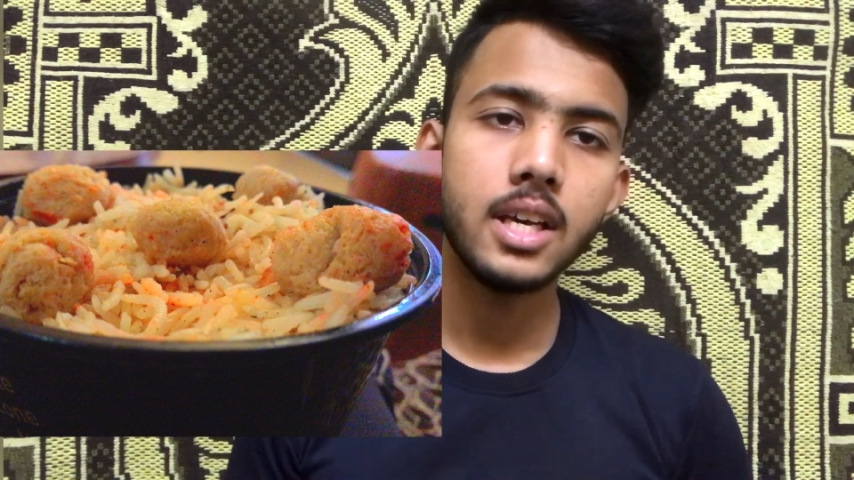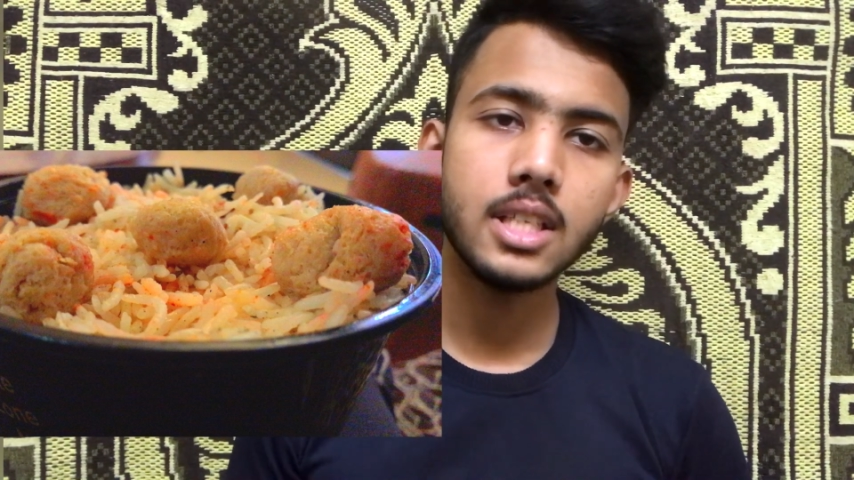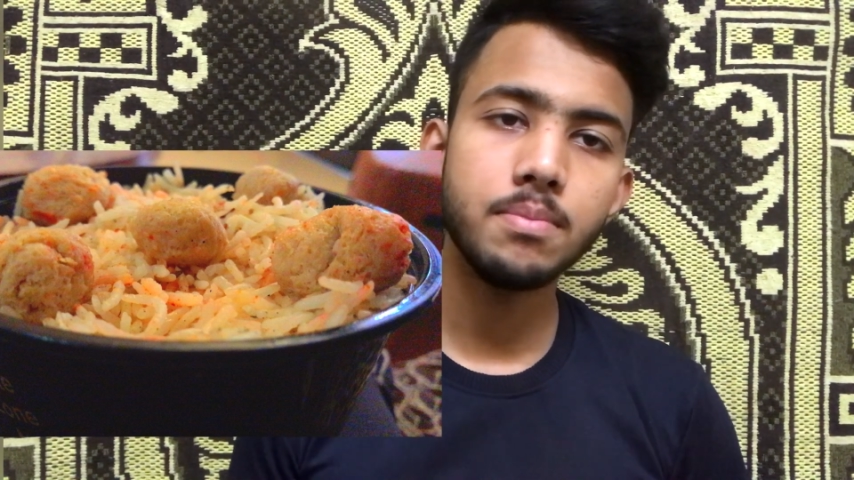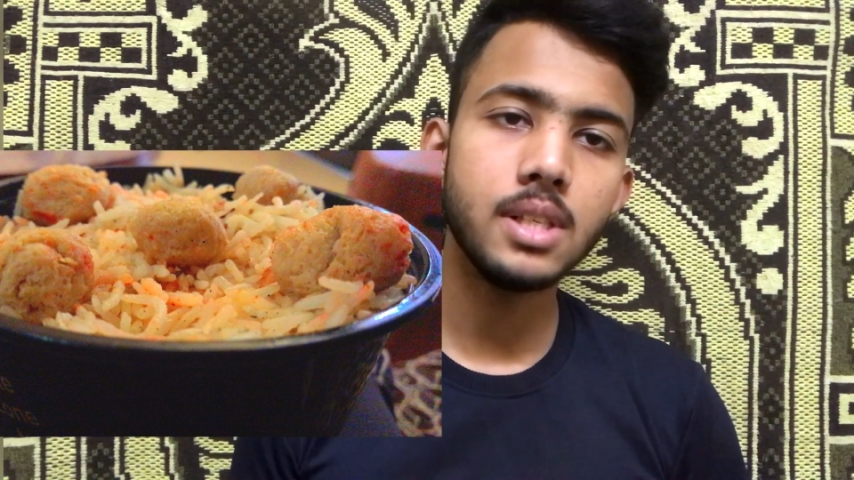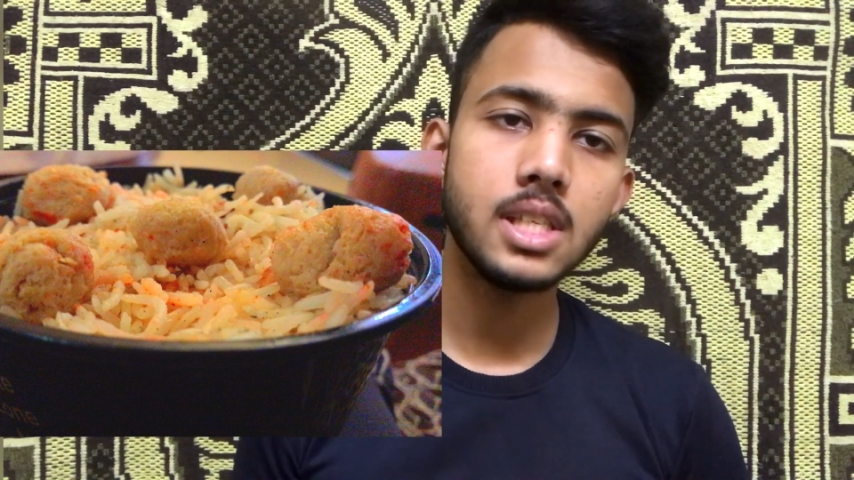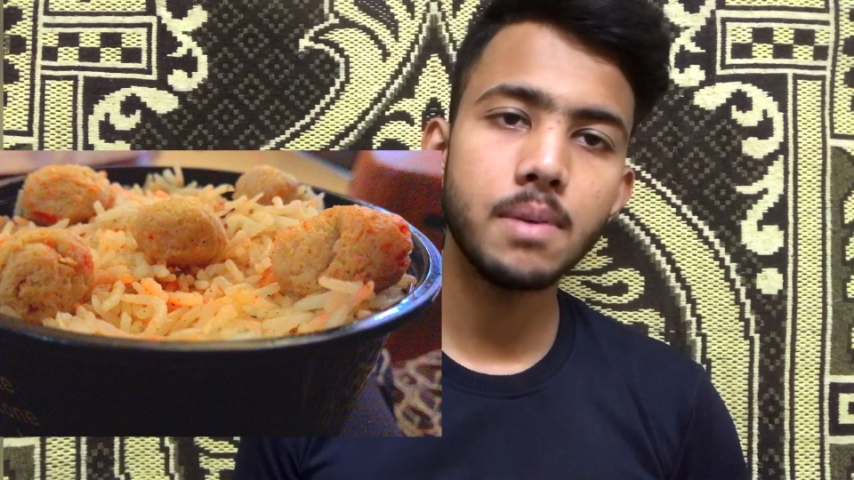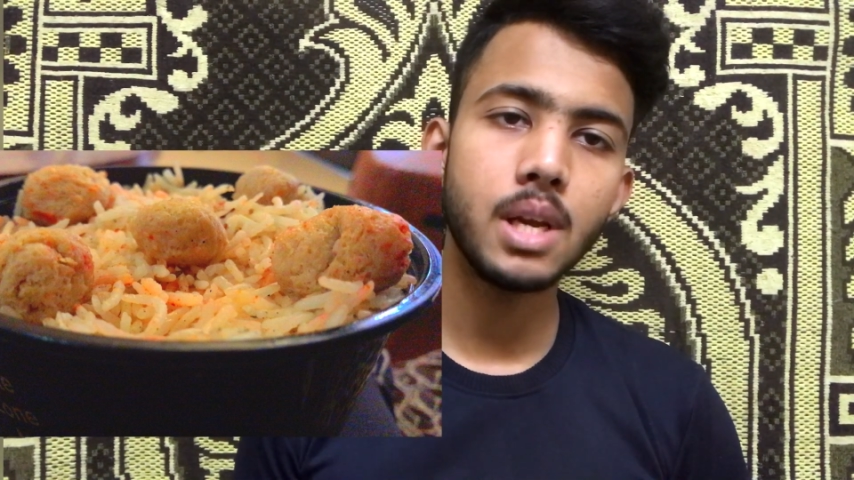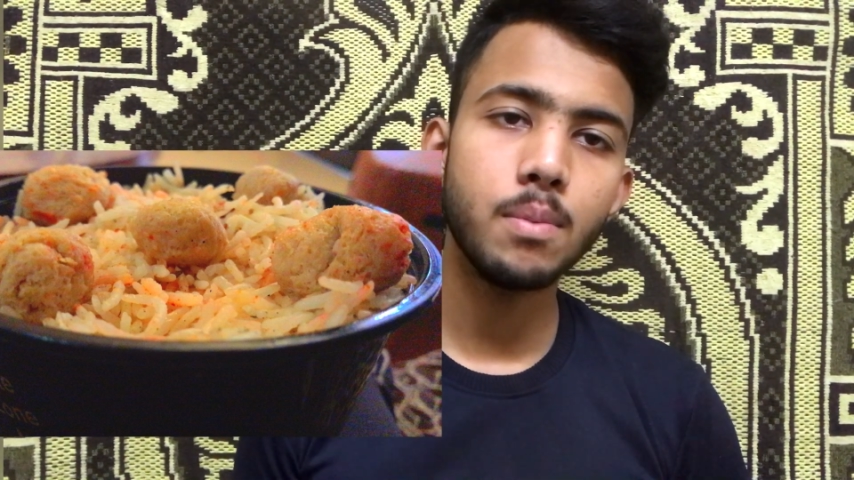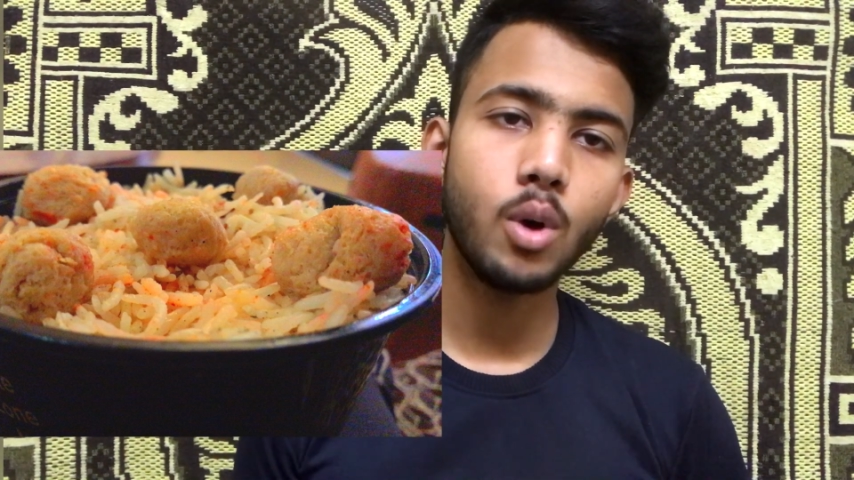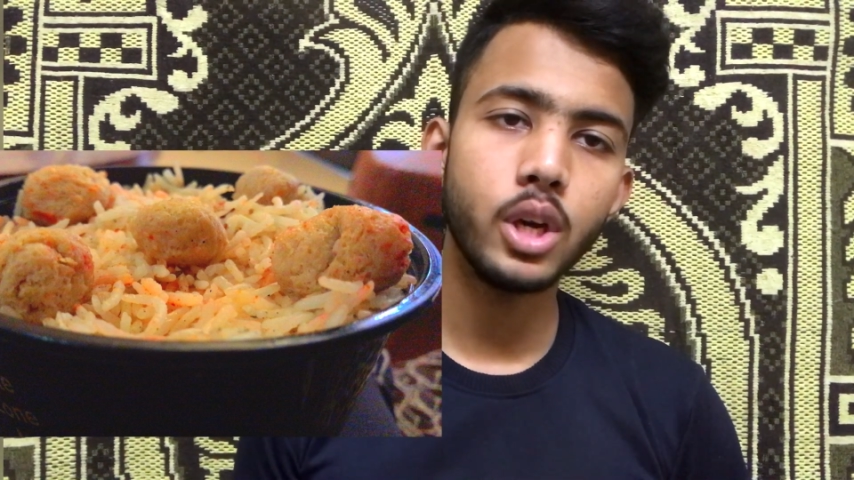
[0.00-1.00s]
इस मील से
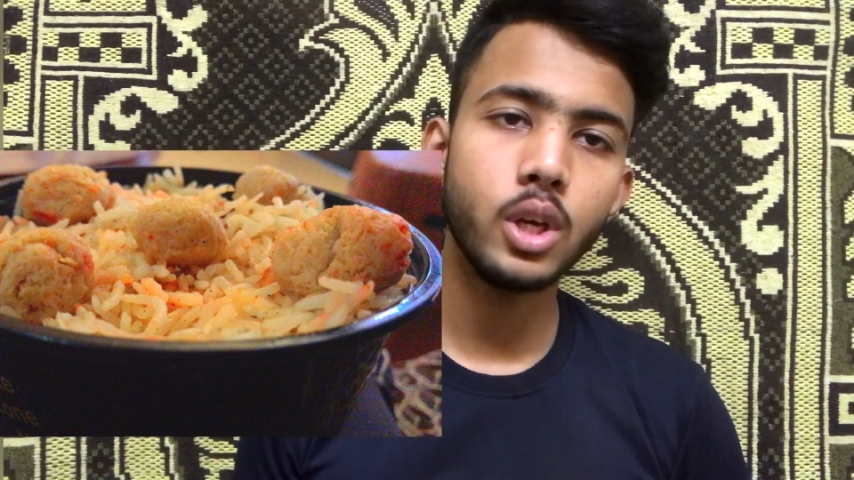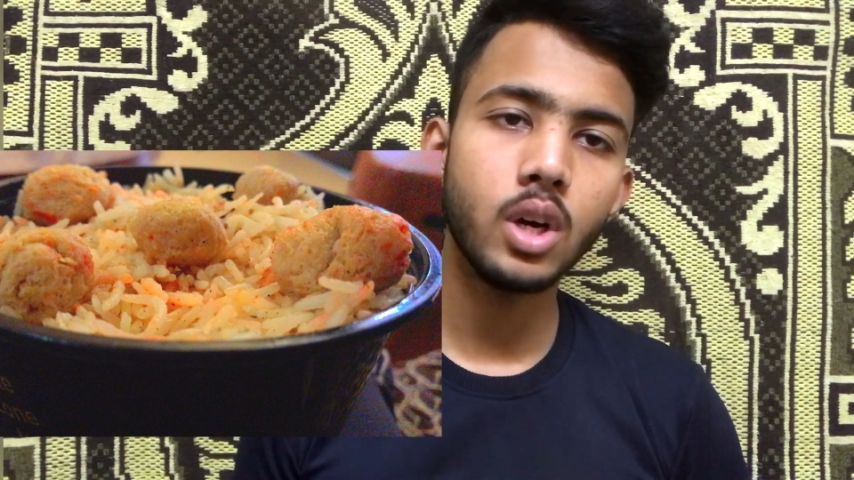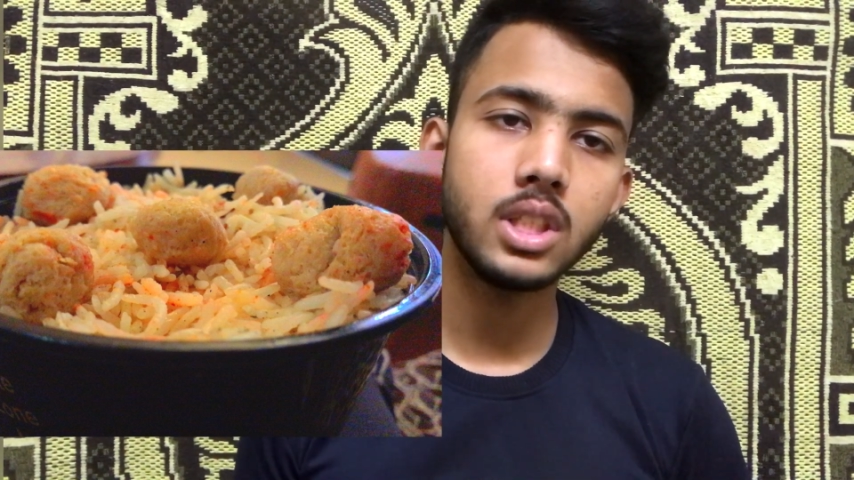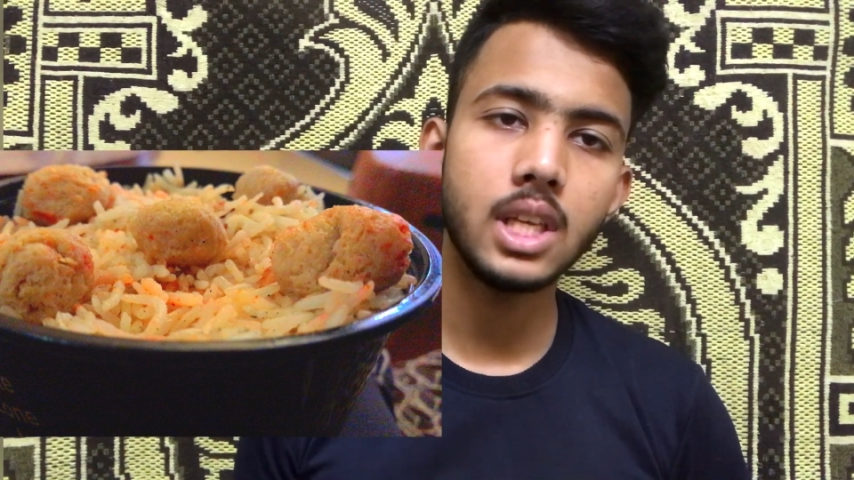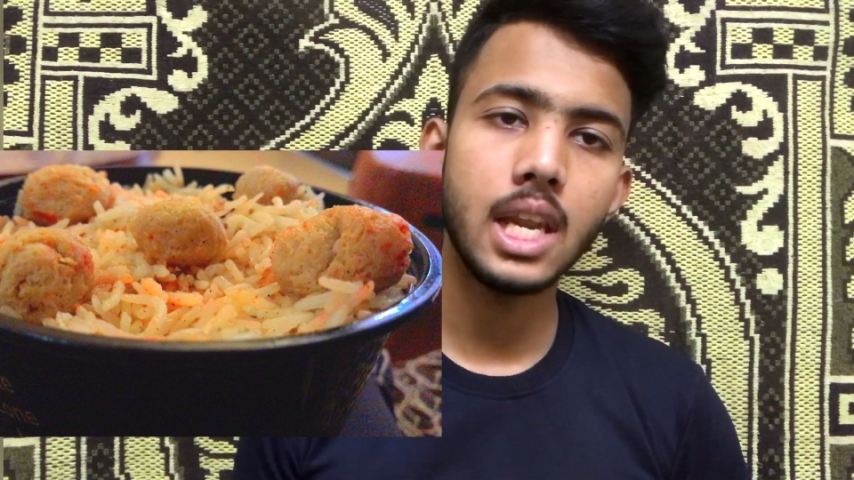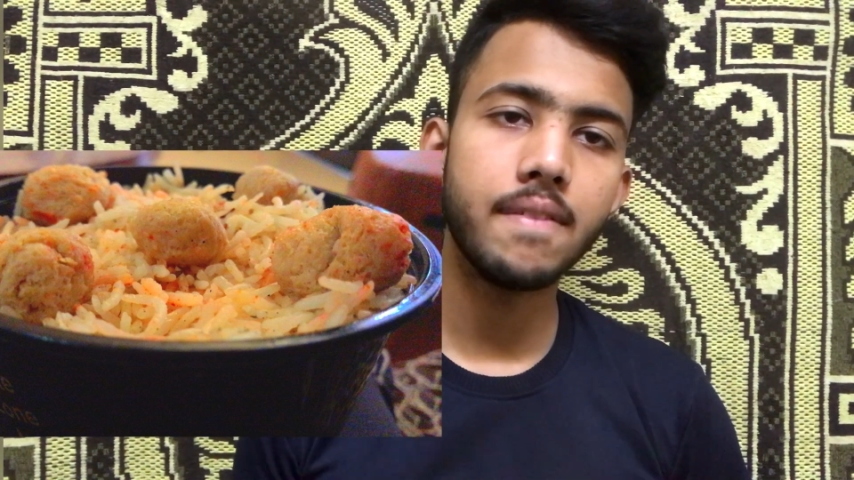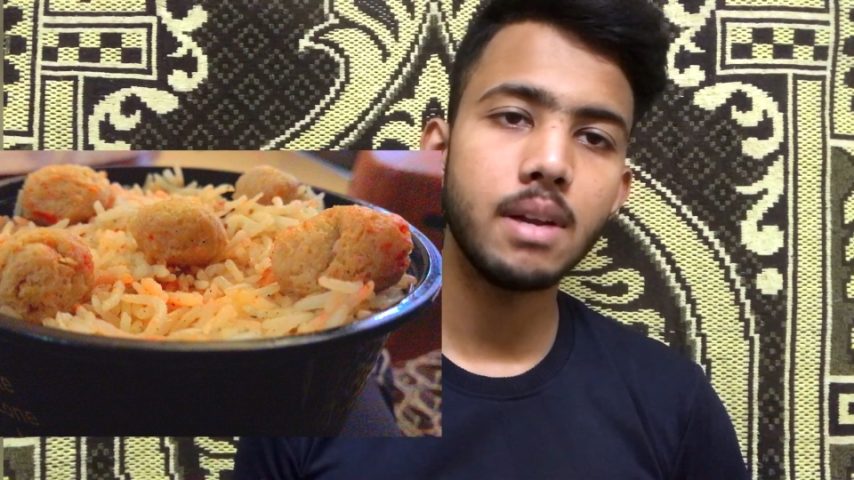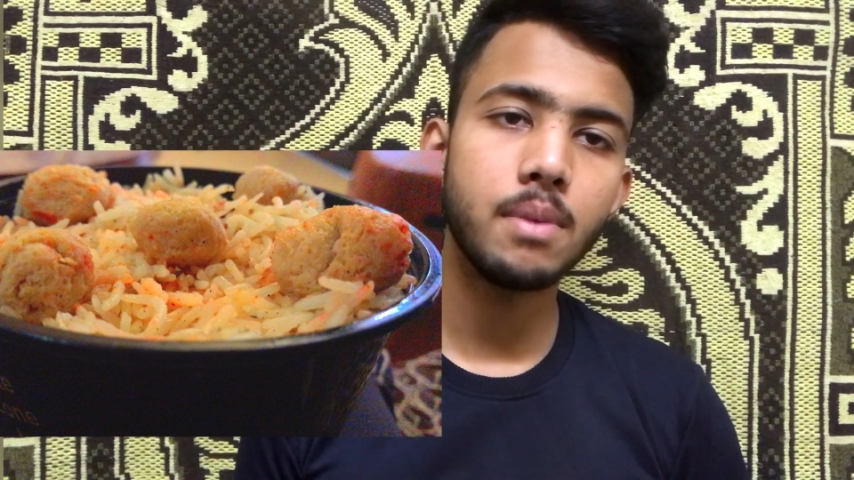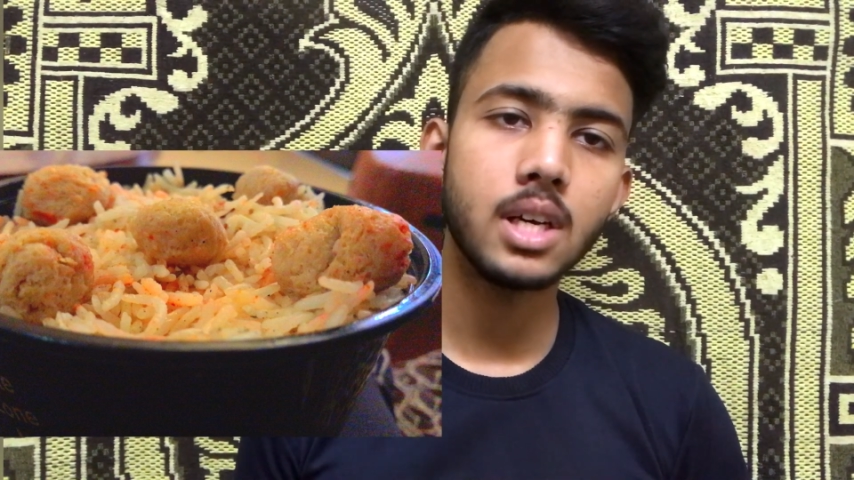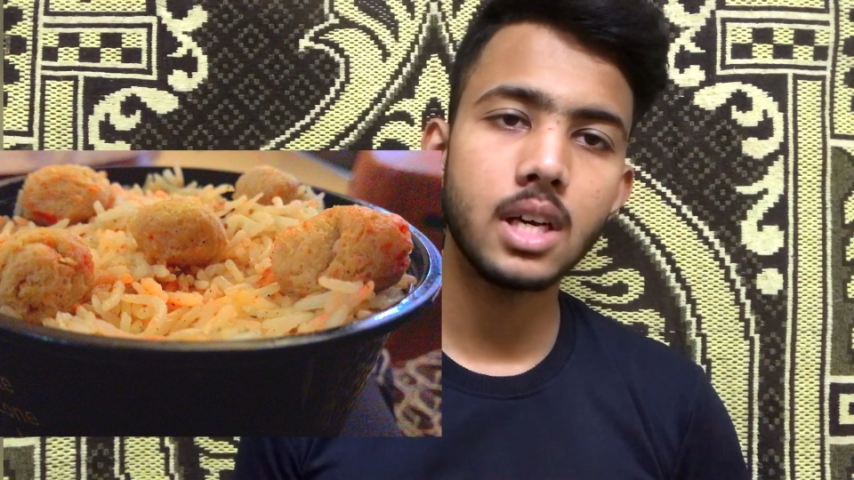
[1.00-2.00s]
हमारी बॉडी को अच्छी लेवल में